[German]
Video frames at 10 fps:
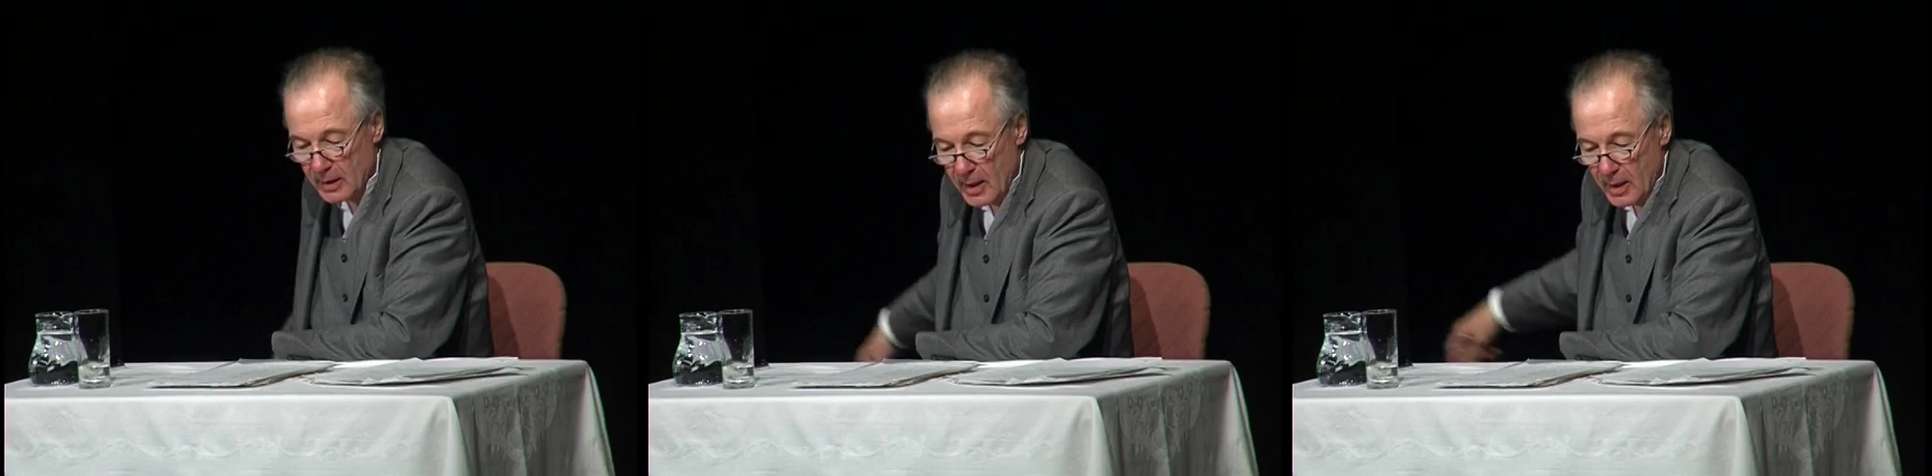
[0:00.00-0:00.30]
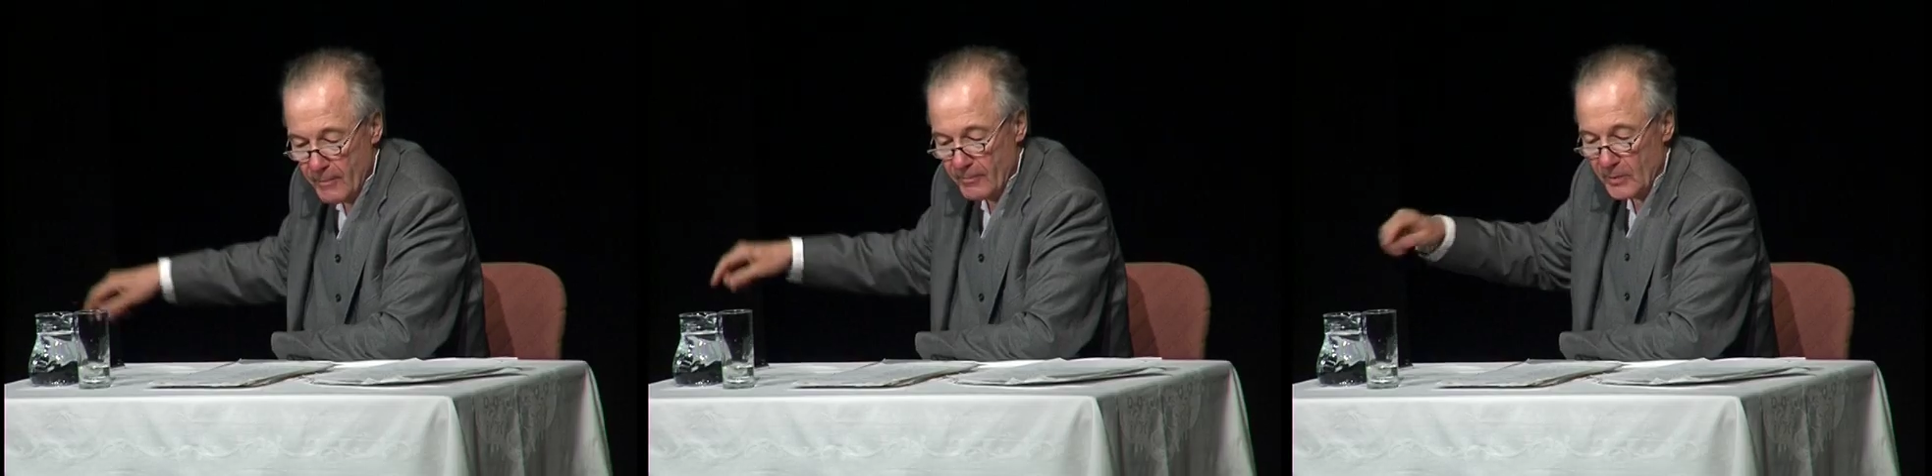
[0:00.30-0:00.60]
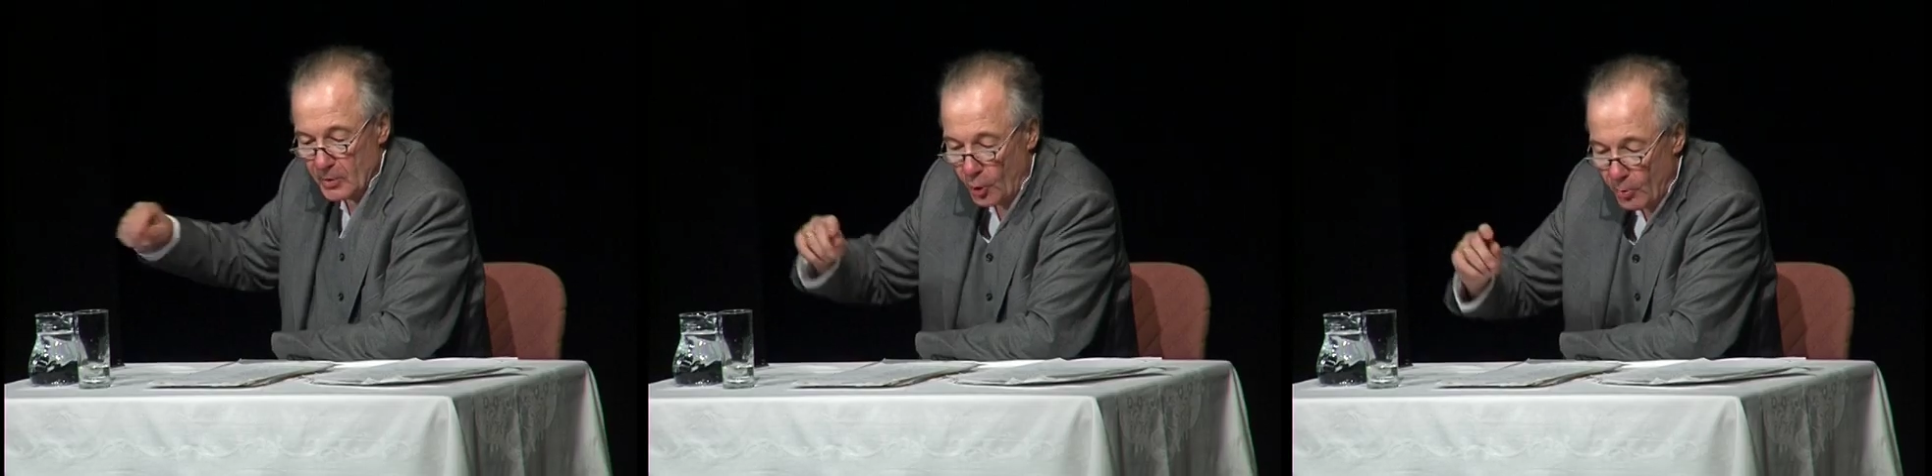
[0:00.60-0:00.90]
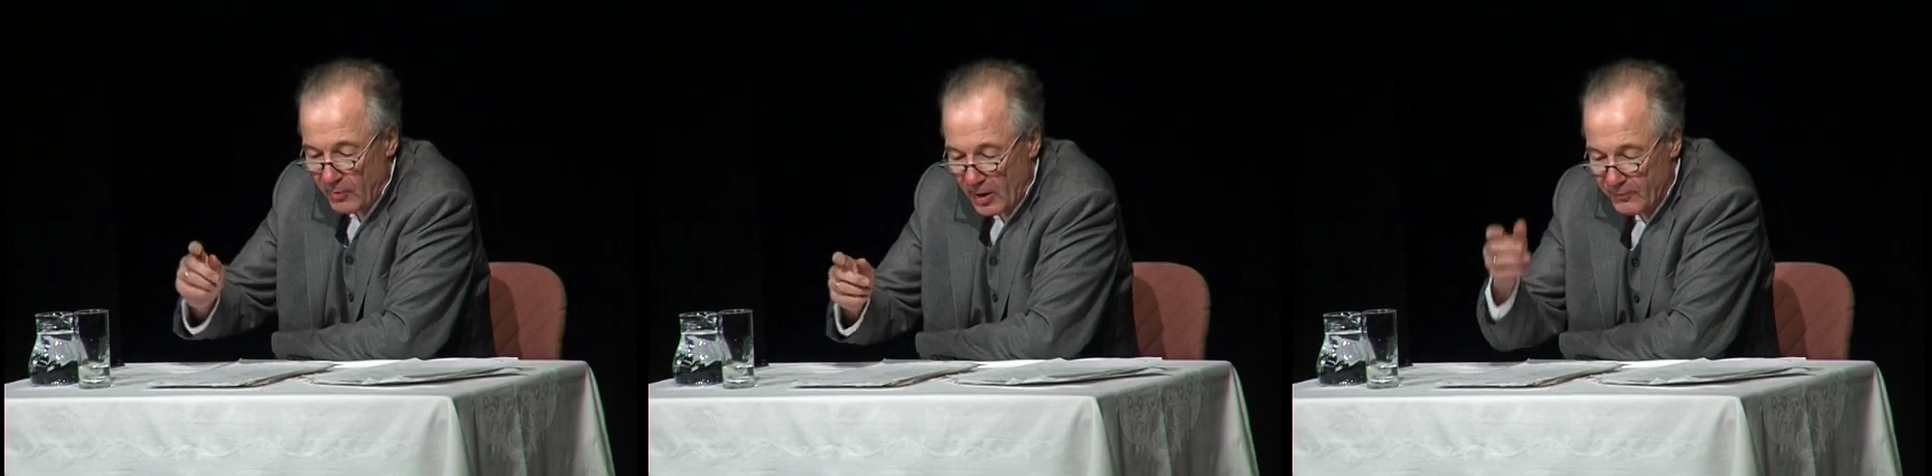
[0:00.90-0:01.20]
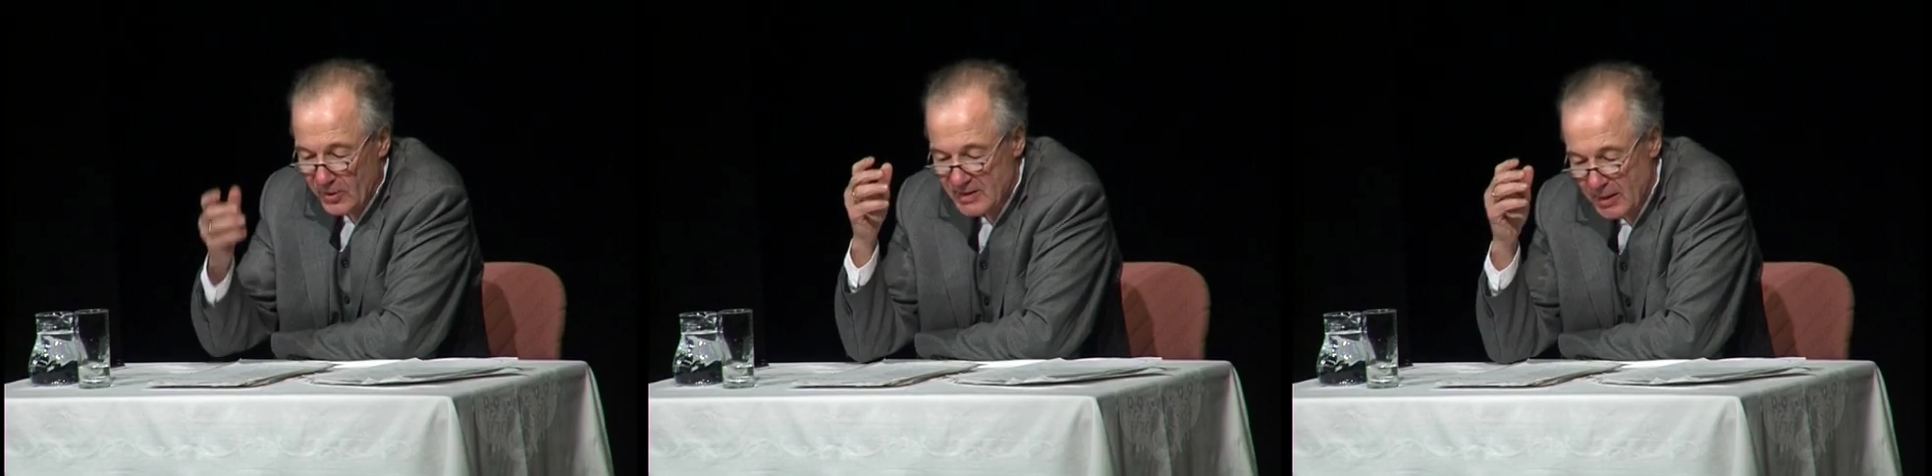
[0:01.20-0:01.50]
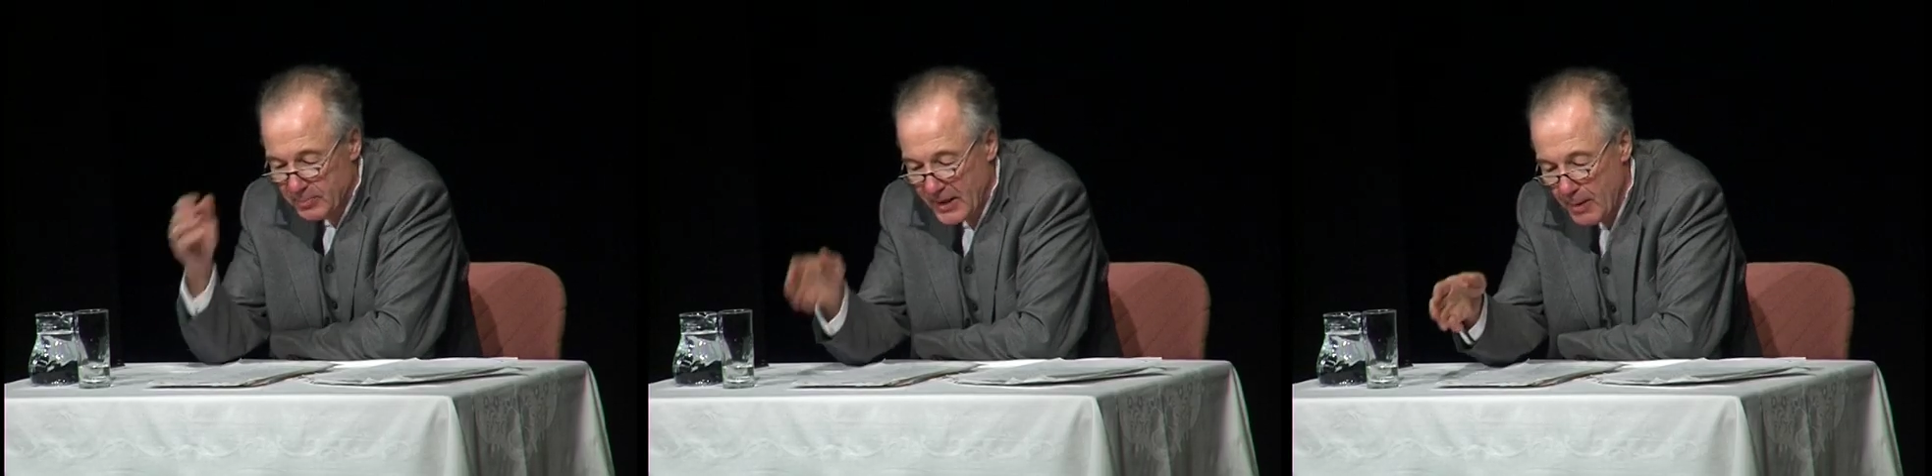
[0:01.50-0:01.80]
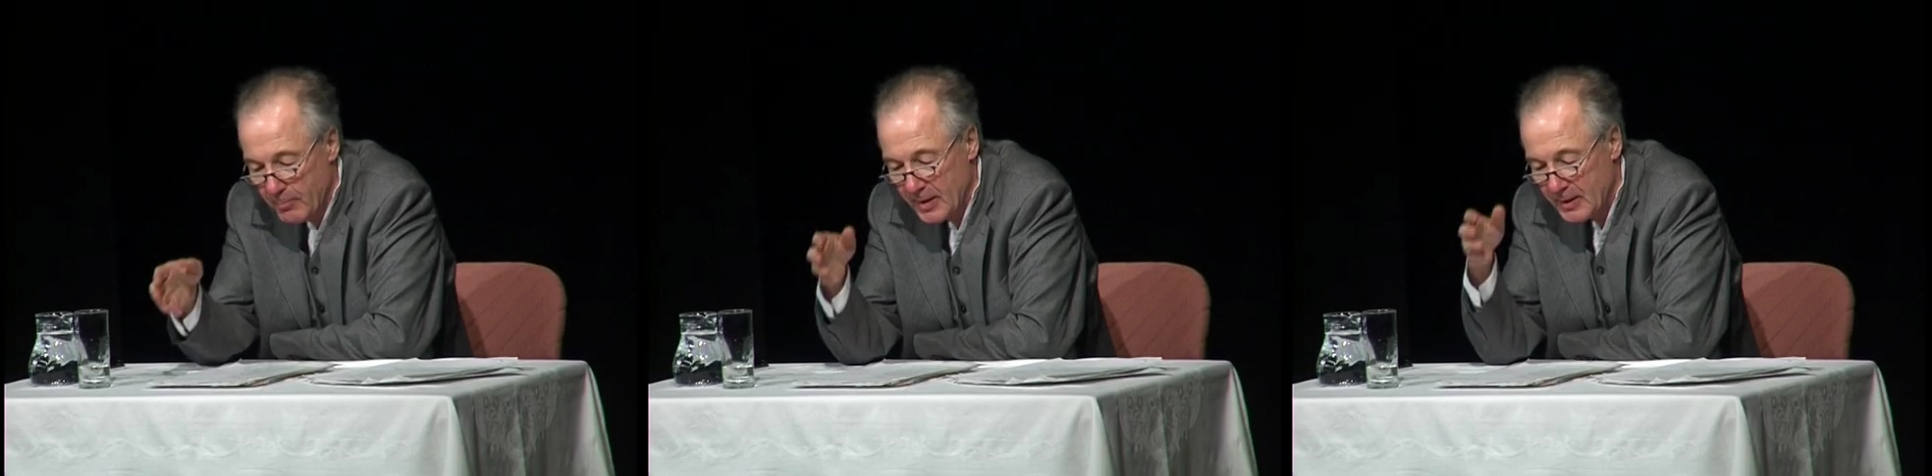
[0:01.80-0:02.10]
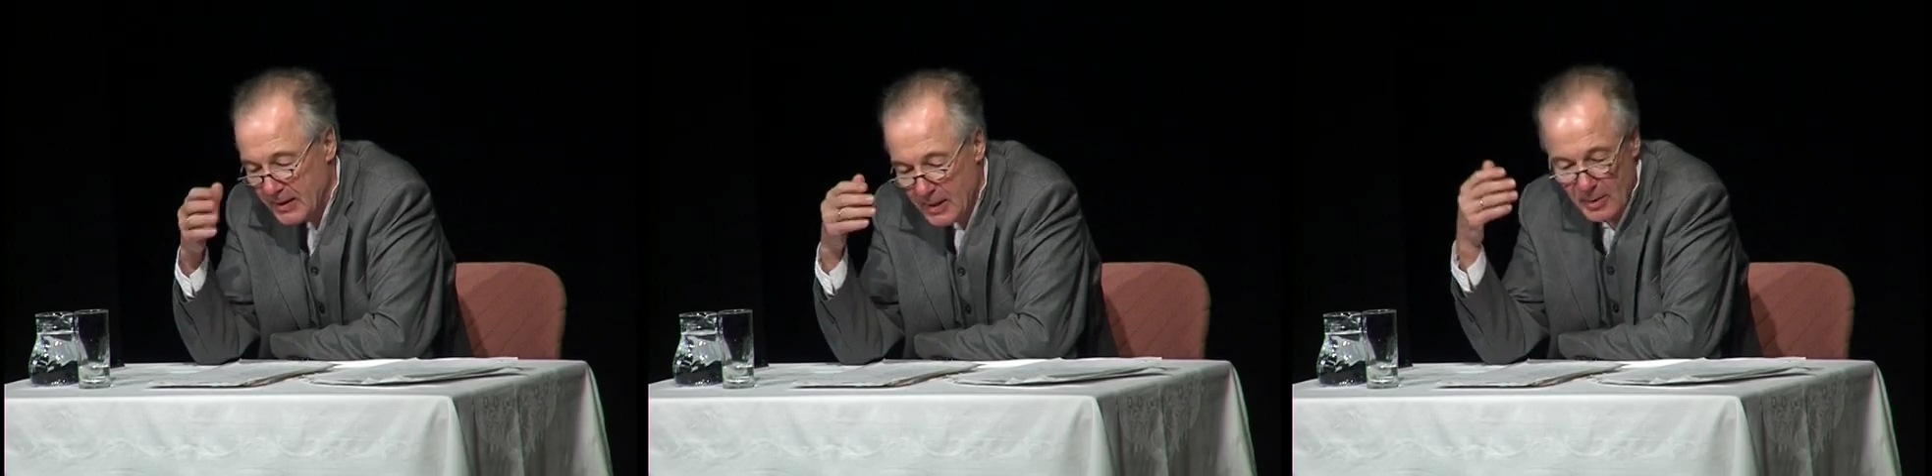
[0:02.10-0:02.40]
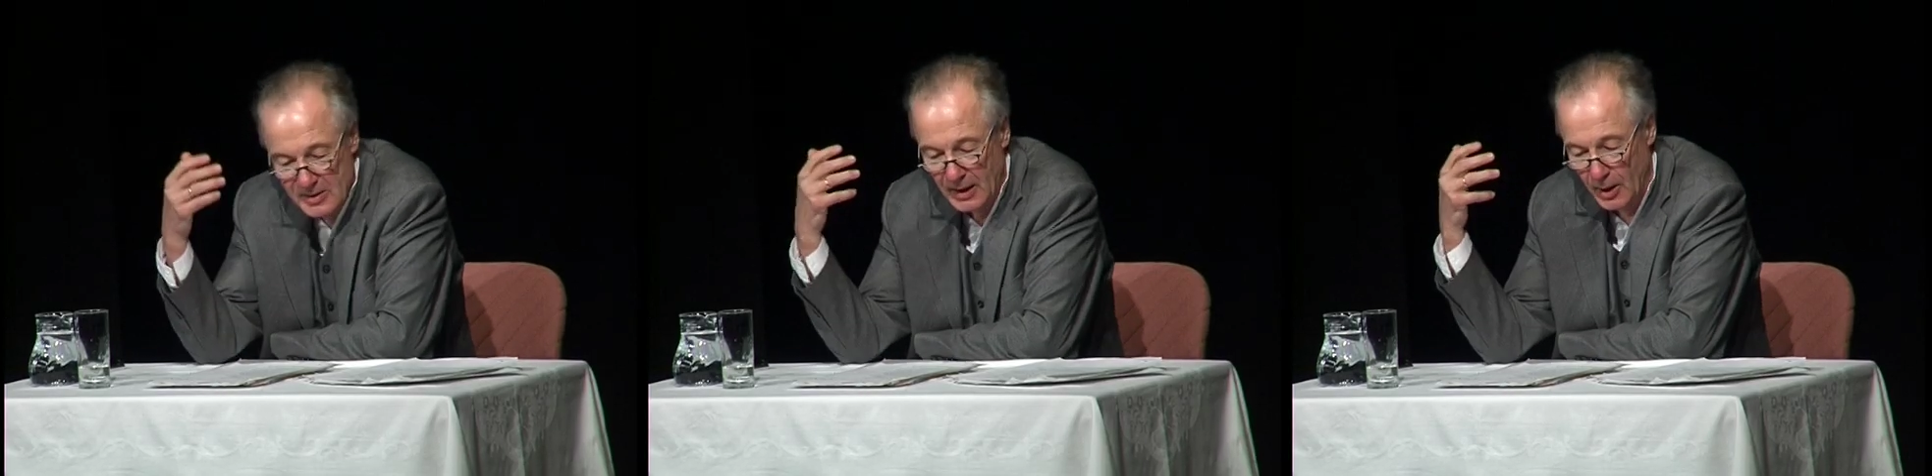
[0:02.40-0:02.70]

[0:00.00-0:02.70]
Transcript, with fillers: Dass auch Schillers Handschuh in der heutigen